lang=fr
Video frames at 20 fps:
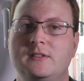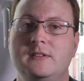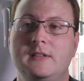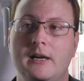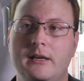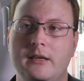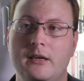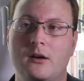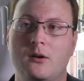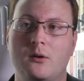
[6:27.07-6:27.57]
si
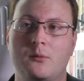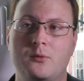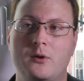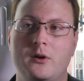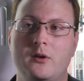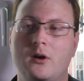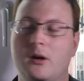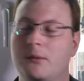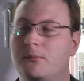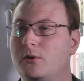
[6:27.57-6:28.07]
derrière
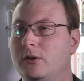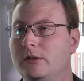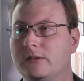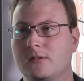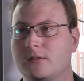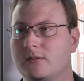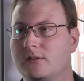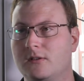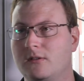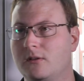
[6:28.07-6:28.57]
l'employeur il peut
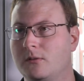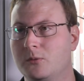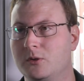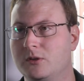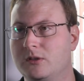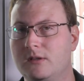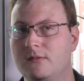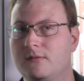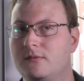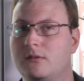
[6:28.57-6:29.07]
licencier sans
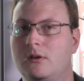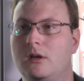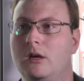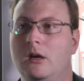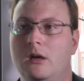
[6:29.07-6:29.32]
motif,